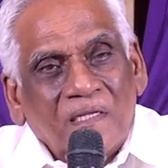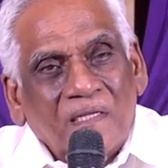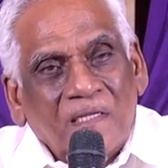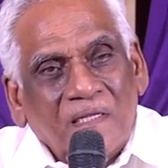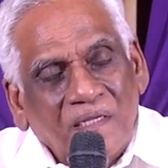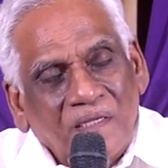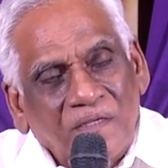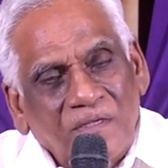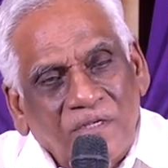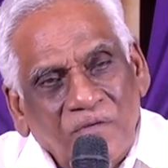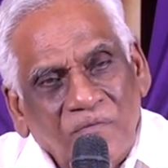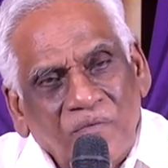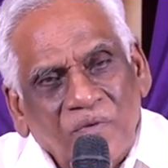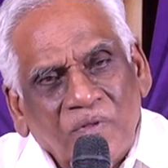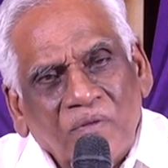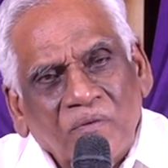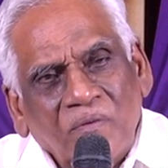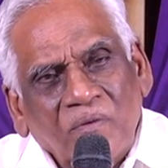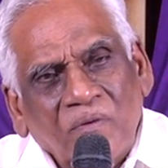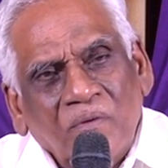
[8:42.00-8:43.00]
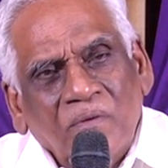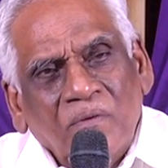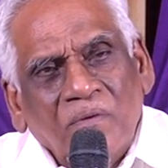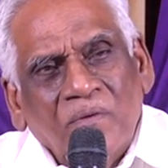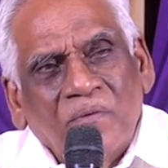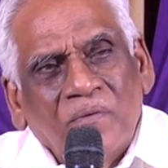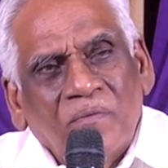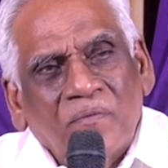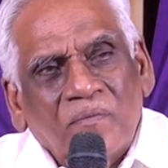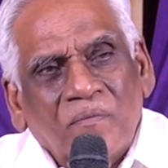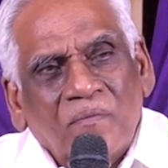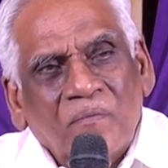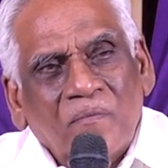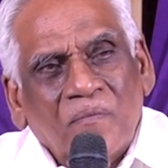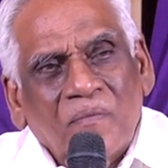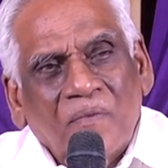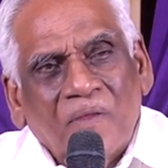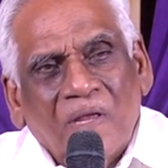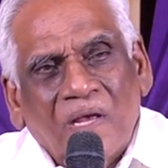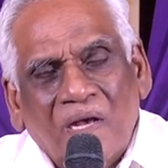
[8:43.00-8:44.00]
నీ జీవితంలో
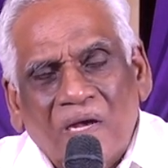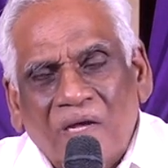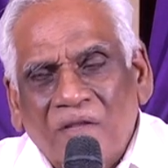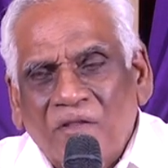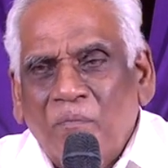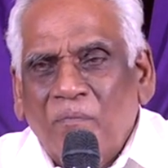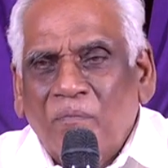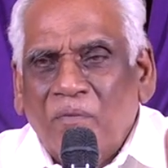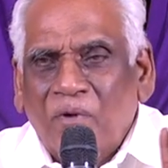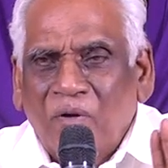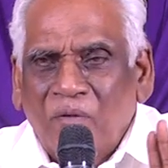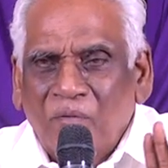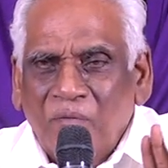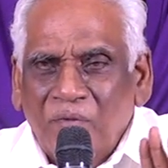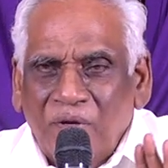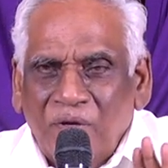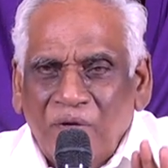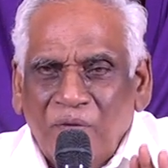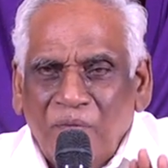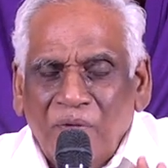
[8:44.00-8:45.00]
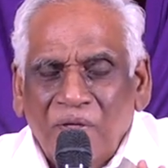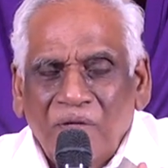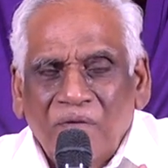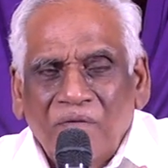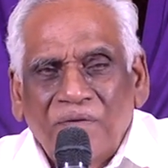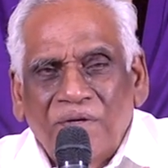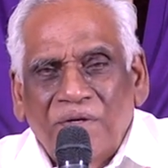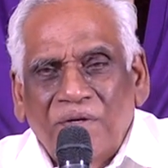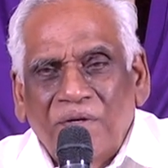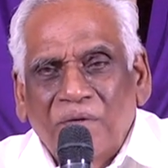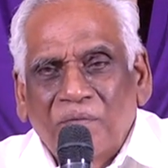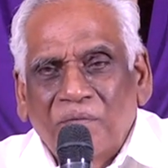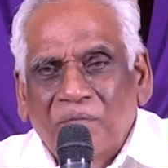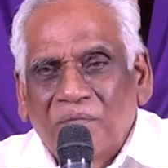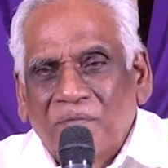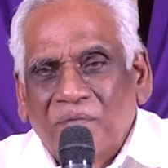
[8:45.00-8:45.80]
అతి ప్రాముఖ్యమైన విషయం